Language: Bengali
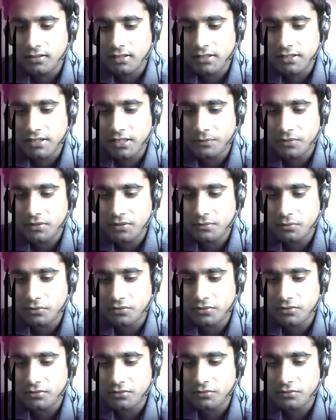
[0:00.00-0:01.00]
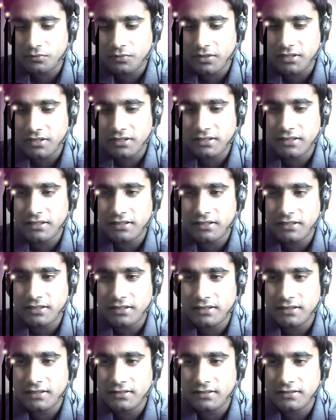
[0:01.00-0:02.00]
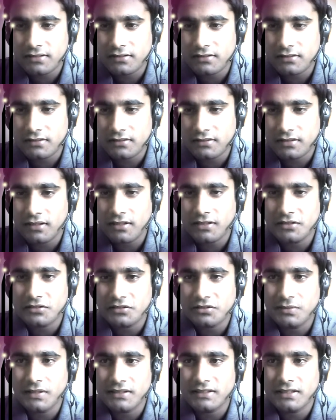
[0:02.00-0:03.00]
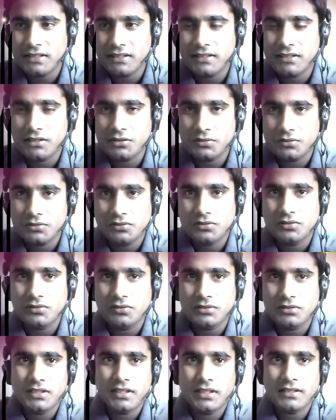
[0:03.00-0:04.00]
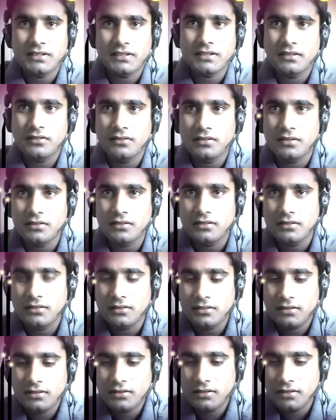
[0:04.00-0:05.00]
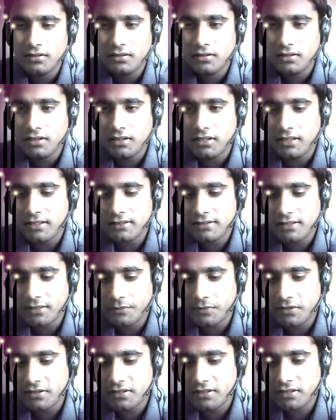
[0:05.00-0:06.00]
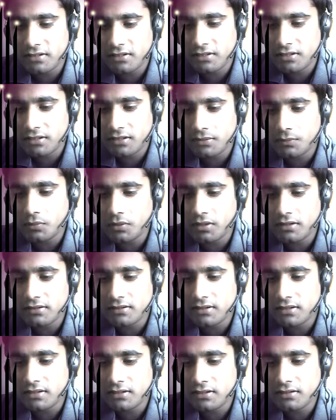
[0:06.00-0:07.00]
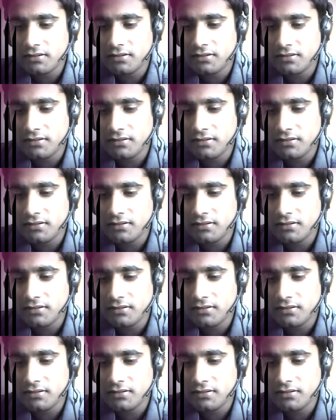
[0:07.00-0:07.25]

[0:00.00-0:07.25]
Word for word: এই সামনে বছর জুন মাসের দিকে দেশে যাচ্ছি আল্লাহ যদি বাঁচায় রাখে সুস্থ যদি থাকি তাহলে আর সাইপ্রাসে এসে বলা যায়